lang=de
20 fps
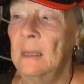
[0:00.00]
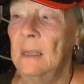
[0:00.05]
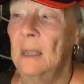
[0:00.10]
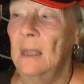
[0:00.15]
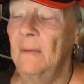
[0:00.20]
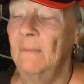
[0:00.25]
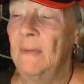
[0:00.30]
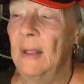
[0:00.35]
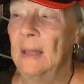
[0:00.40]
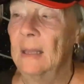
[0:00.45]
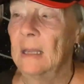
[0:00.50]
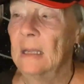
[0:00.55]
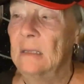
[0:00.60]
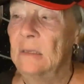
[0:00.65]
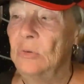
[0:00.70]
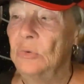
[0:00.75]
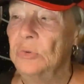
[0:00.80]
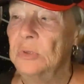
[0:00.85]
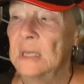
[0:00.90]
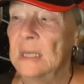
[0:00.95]
welche
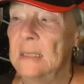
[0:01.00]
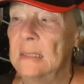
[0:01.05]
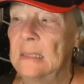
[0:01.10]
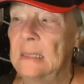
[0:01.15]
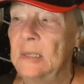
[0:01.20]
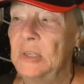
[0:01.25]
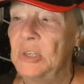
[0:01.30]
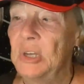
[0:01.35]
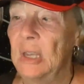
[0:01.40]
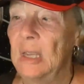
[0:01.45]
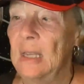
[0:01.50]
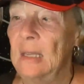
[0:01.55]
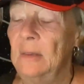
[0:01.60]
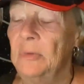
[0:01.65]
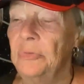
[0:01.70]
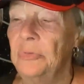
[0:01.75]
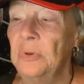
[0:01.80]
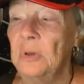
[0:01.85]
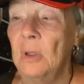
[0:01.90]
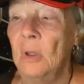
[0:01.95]
zusätzliche
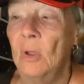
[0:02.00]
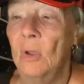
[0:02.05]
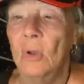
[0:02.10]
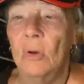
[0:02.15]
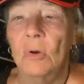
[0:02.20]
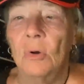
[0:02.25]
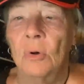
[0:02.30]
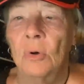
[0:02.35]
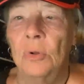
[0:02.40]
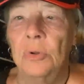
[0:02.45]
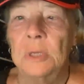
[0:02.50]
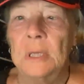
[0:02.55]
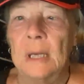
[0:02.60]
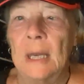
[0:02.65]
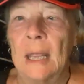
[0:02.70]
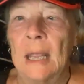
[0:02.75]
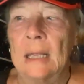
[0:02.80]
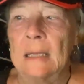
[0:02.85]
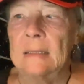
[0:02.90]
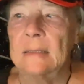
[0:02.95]
Hilfen oder
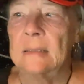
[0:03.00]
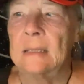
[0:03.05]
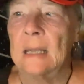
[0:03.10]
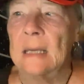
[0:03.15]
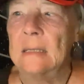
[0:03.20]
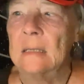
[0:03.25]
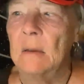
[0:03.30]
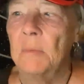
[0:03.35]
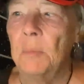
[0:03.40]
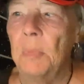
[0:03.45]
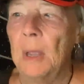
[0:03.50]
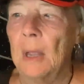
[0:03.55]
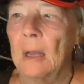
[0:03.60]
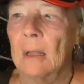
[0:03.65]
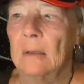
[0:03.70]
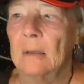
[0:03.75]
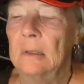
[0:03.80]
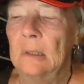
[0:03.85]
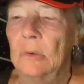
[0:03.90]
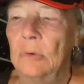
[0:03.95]
externen
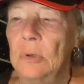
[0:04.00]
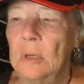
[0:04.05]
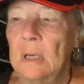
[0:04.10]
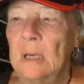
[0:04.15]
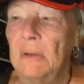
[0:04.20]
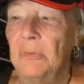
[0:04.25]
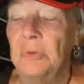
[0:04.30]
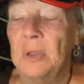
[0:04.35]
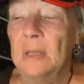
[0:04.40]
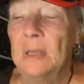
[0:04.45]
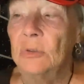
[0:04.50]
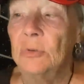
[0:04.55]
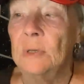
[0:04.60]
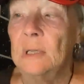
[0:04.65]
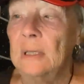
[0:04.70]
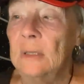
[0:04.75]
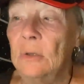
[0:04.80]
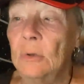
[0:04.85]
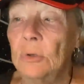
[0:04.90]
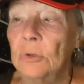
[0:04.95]
Behandlungen
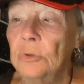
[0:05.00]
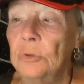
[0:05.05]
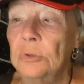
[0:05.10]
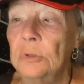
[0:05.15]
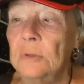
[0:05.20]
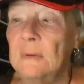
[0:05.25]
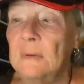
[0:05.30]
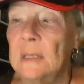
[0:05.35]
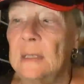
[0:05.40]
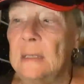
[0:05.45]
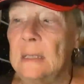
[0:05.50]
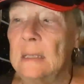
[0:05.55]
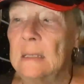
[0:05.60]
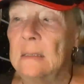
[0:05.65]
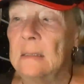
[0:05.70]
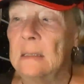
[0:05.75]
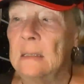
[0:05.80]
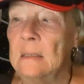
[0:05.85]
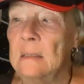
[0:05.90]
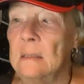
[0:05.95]
eventuell noch notwendig
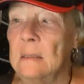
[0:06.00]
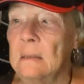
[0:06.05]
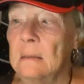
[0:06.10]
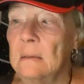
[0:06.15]
sind.